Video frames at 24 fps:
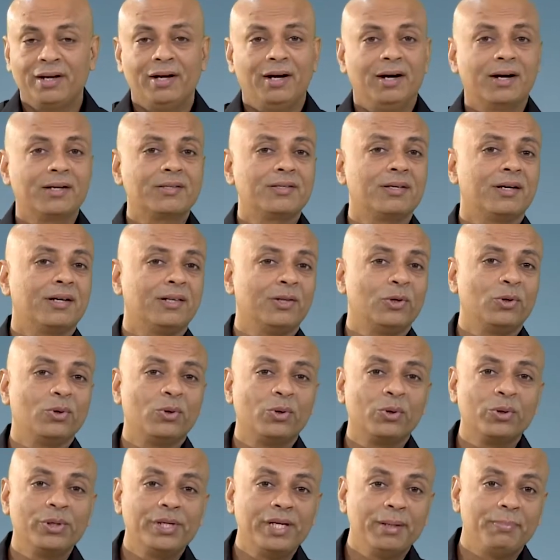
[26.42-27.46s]
अक्सर लोगों
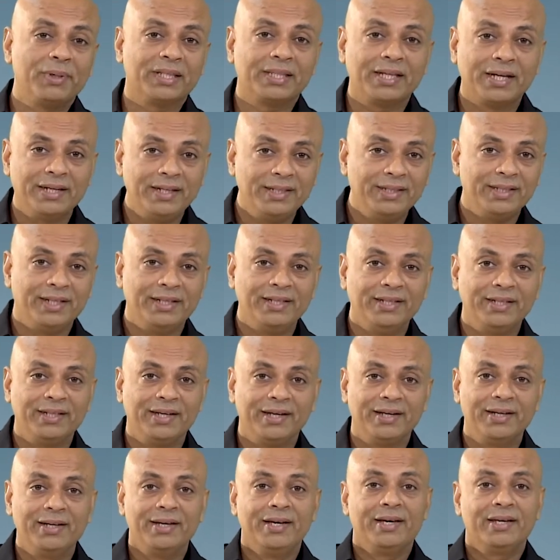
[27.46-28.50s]
को ये पता ही नहीं
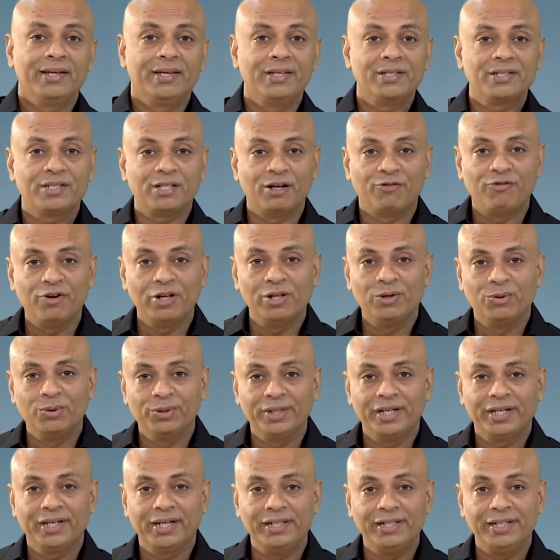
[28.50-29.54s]
है कि सफल
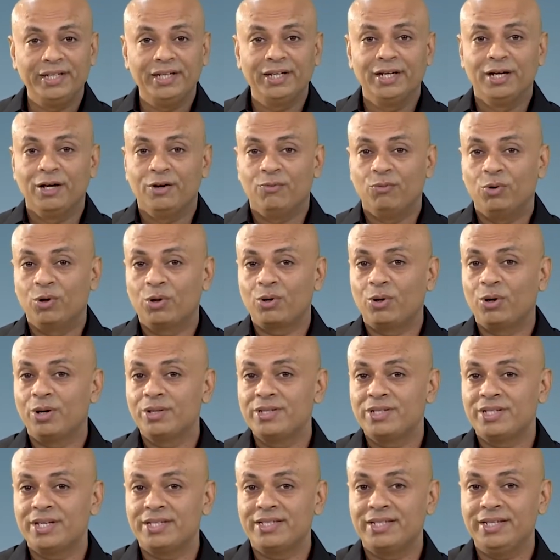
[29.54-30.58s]
होने के लिए वो कौन
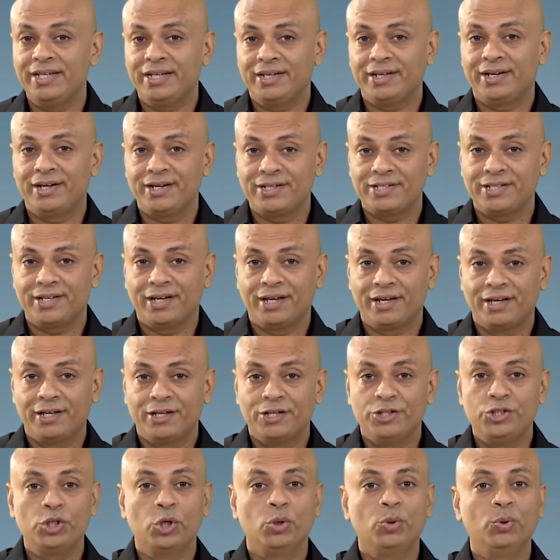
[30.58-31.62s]
से सीक्रेट्स
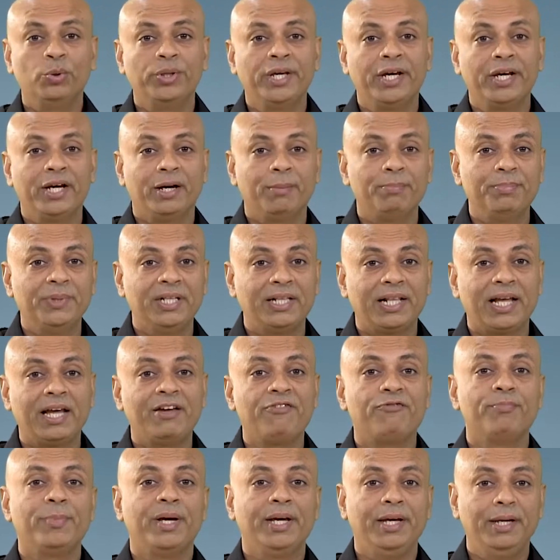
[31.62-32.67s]
हैं जो उन्हें अपनी
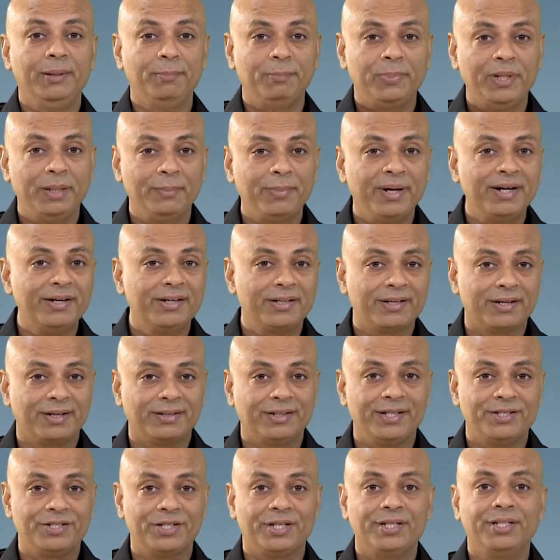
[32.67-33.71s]
लाइफ में इम्प्लीमेंट
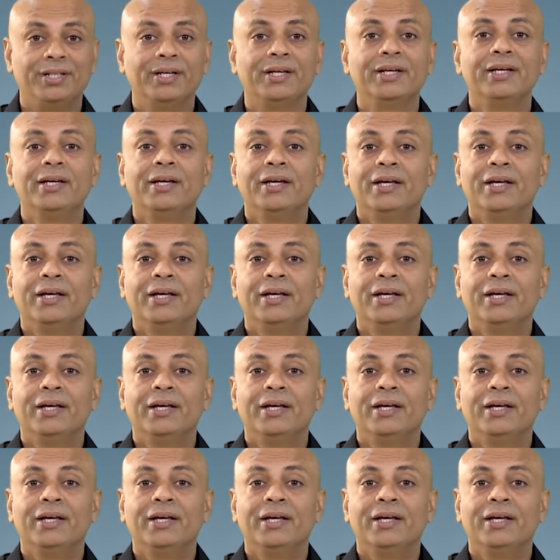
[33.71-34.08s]
करने चाहिए